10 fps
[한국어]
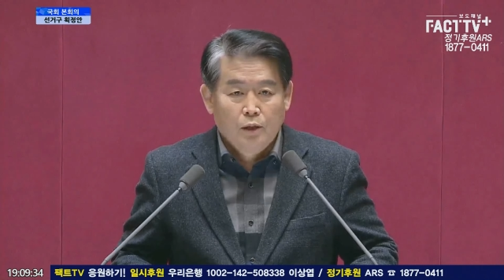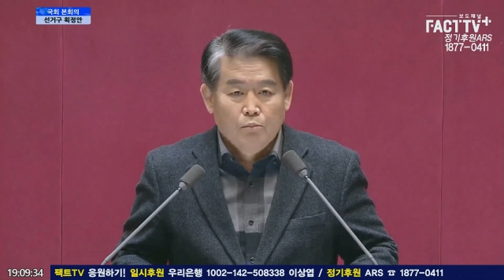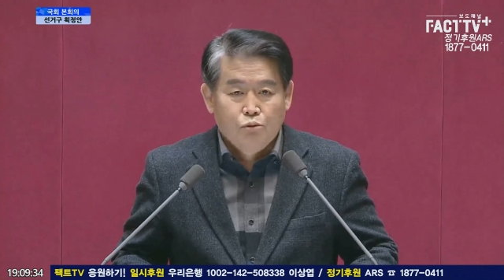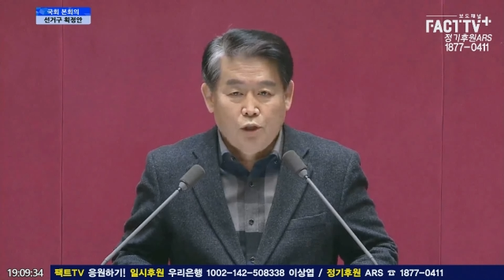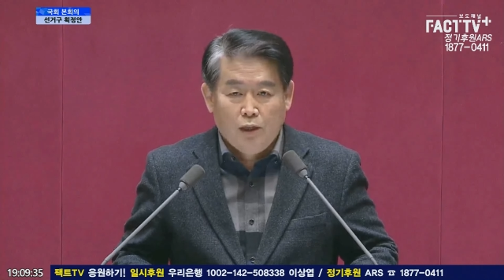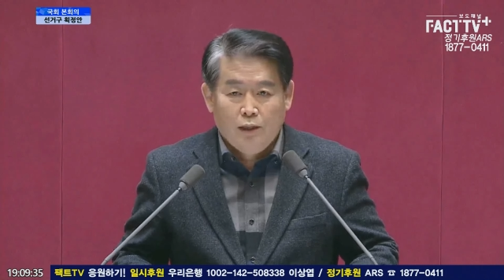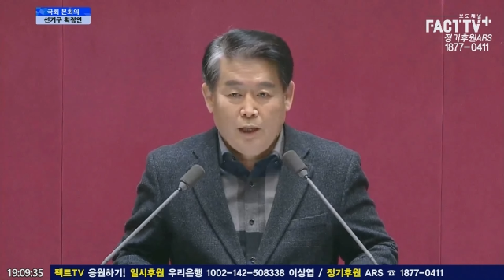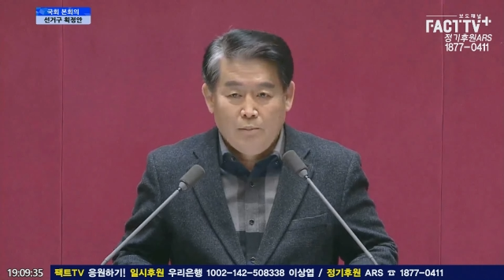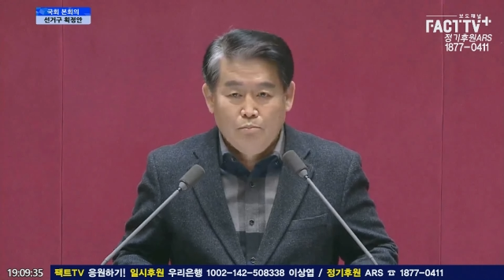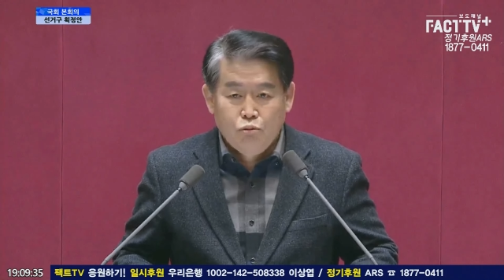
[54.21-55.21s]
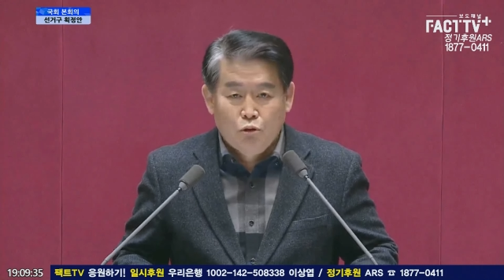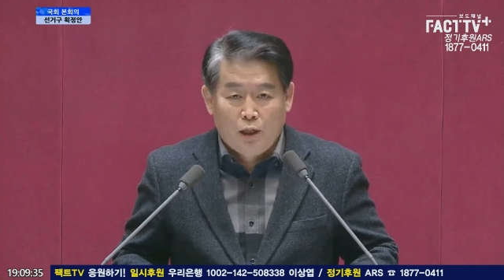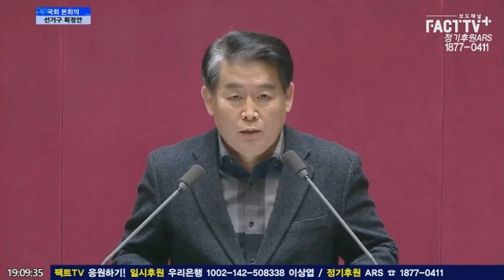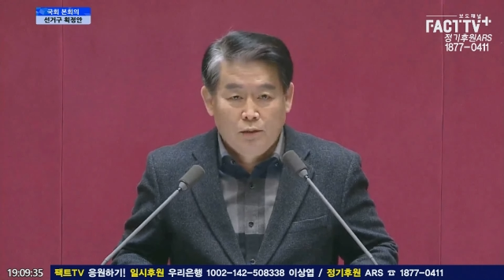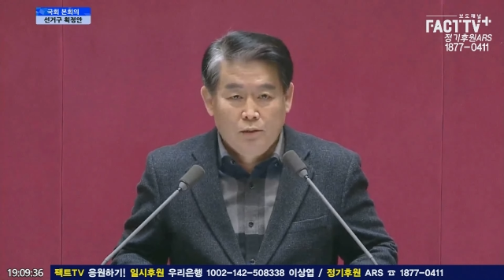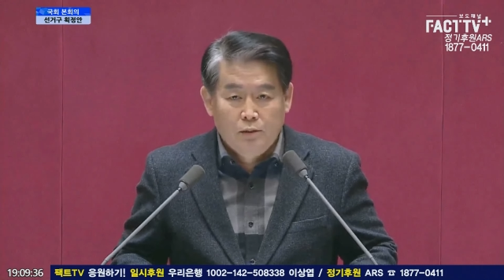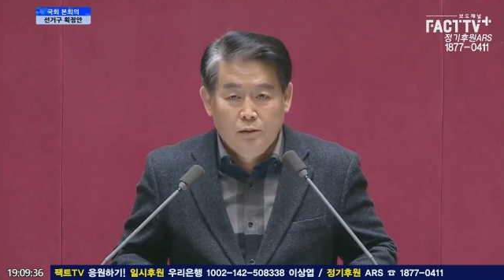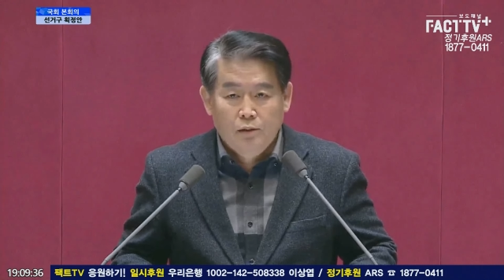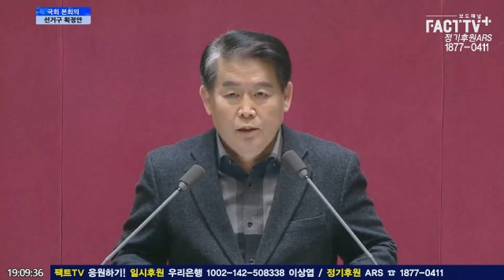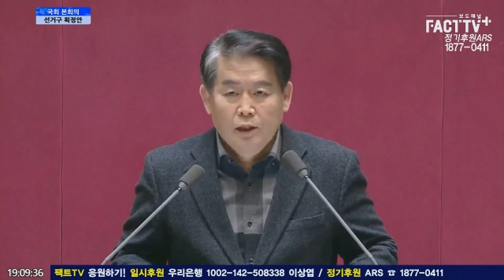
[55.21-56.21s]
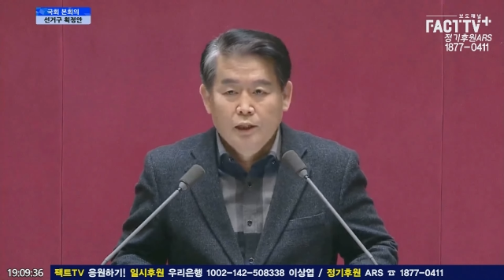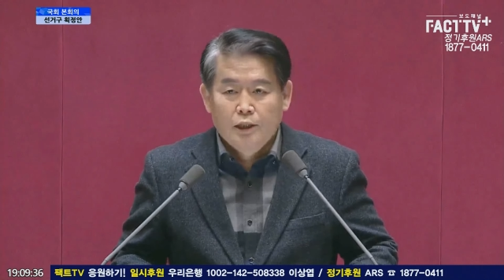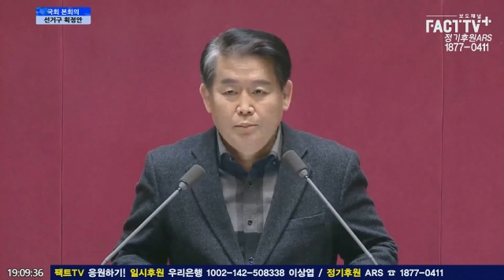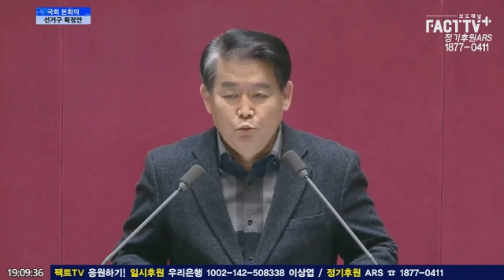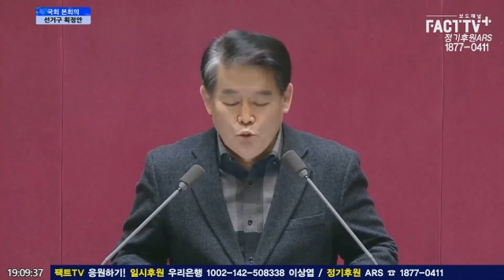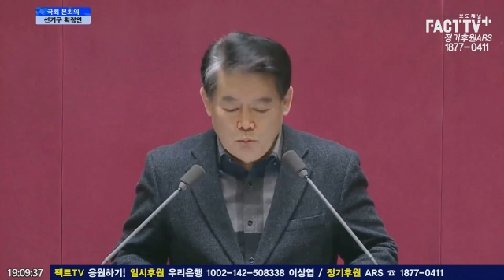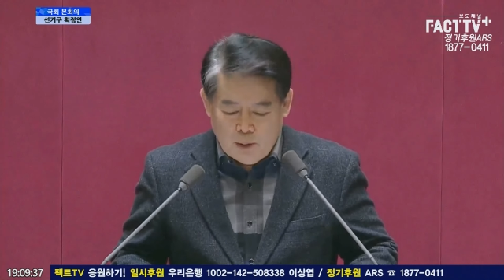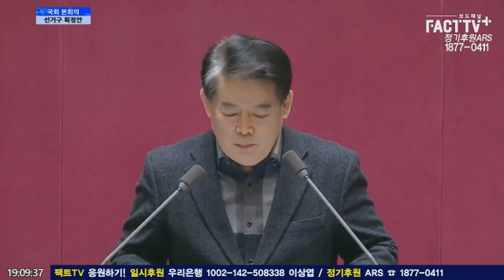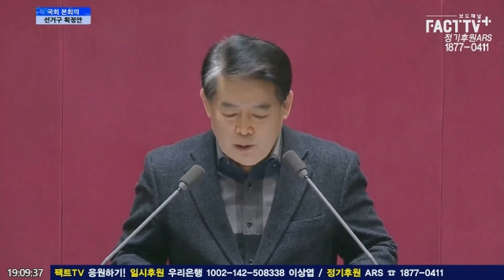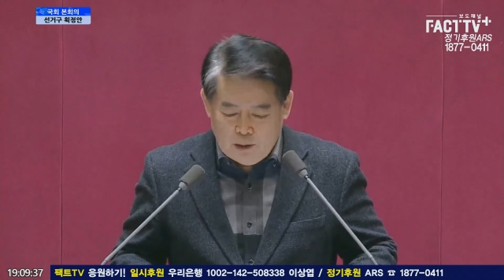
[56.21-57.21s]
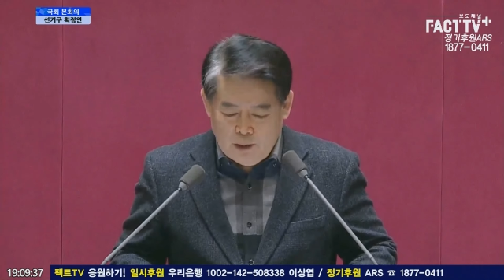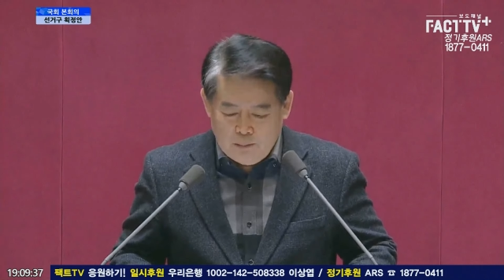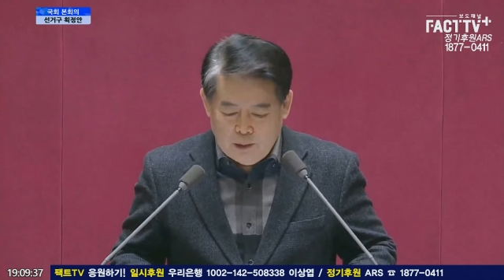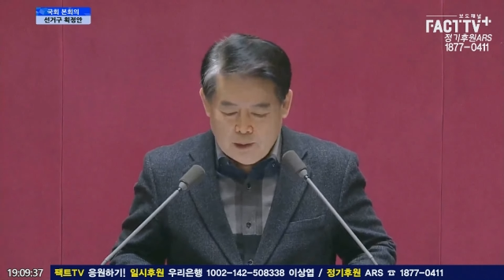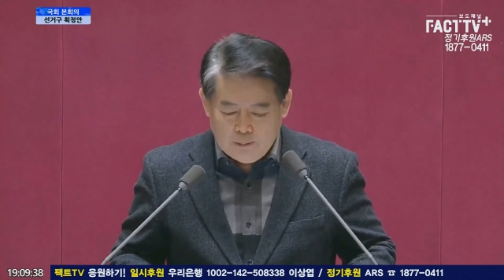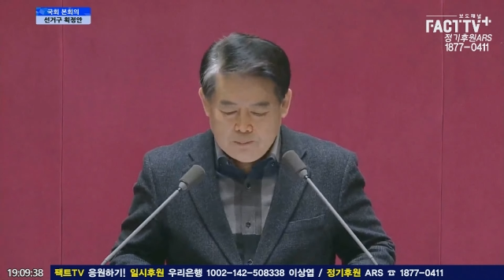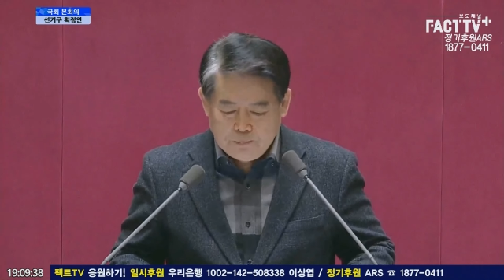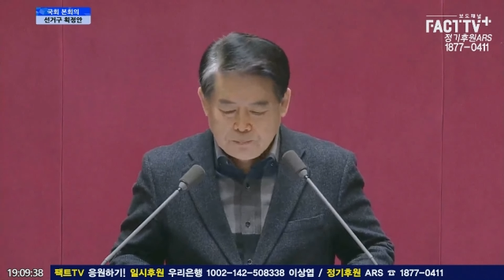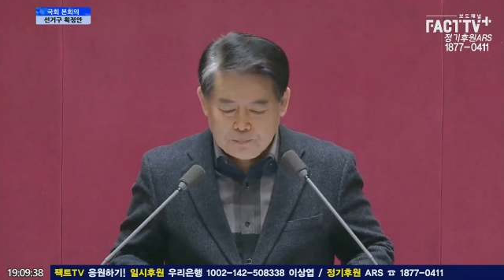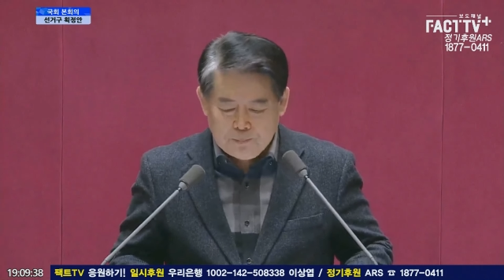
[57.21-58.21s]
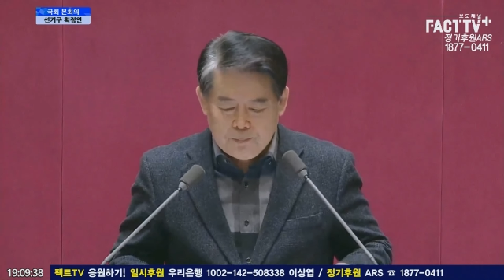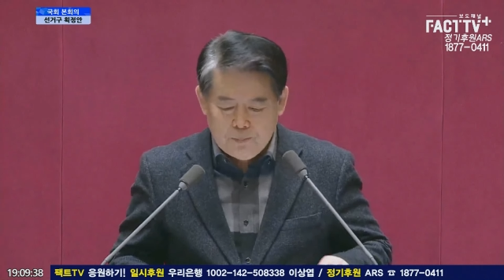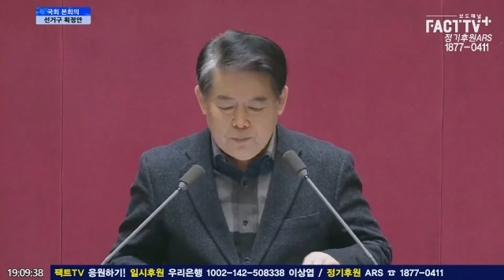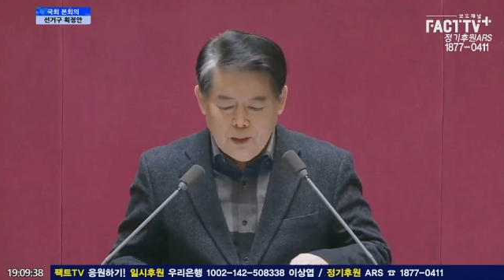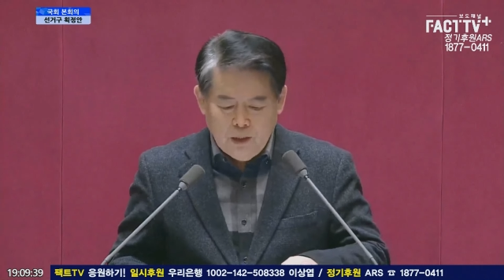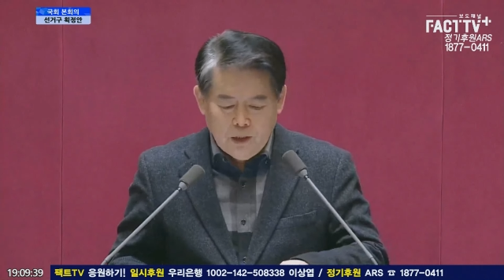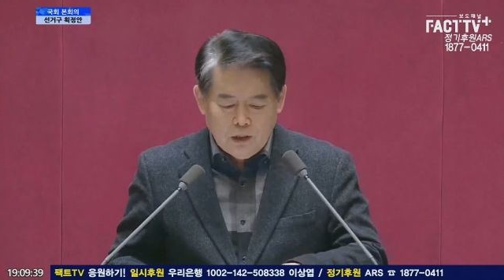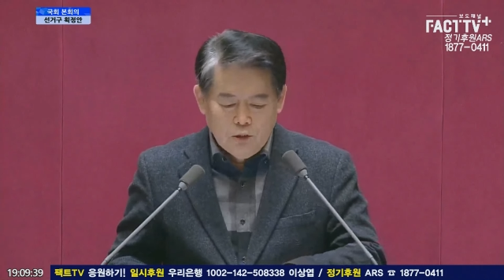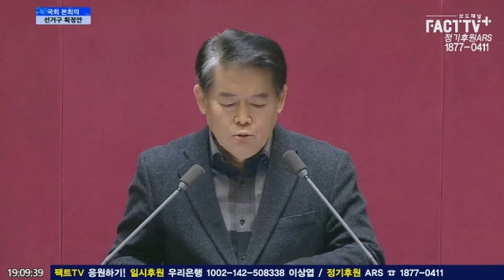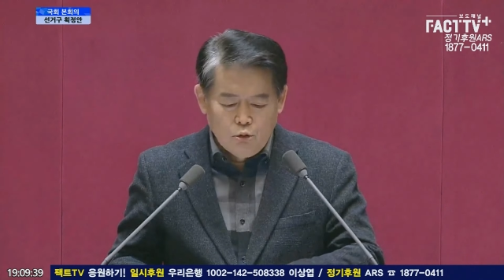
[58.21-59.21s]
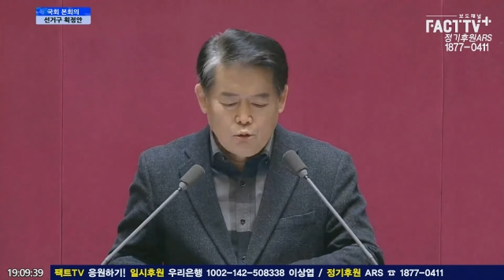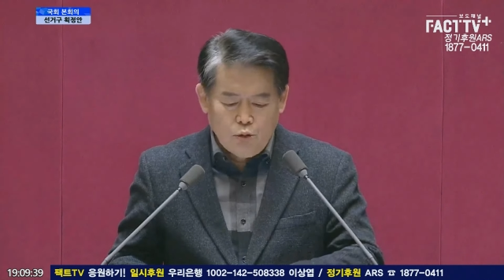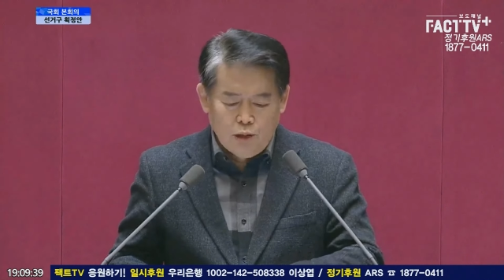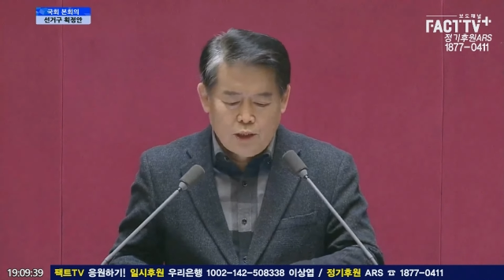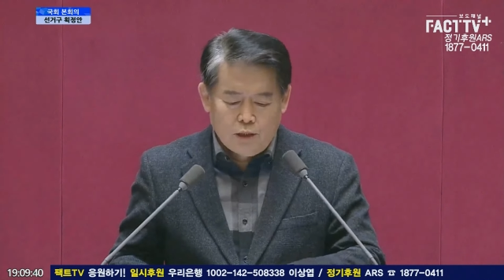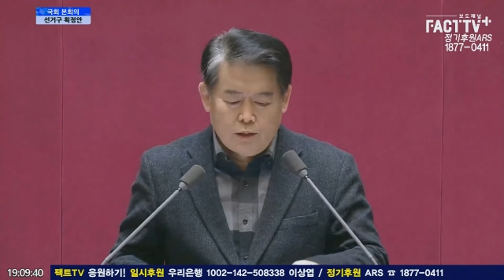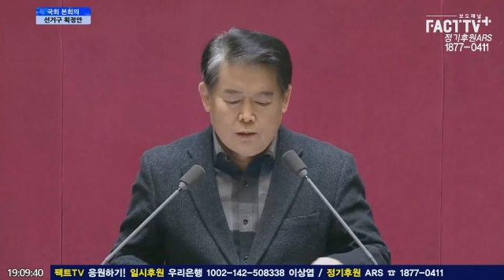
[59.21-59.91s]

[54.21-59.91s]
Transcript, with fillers: 부산 남북 강서을은 16만 명대입니다. 인구수 원칙에 따라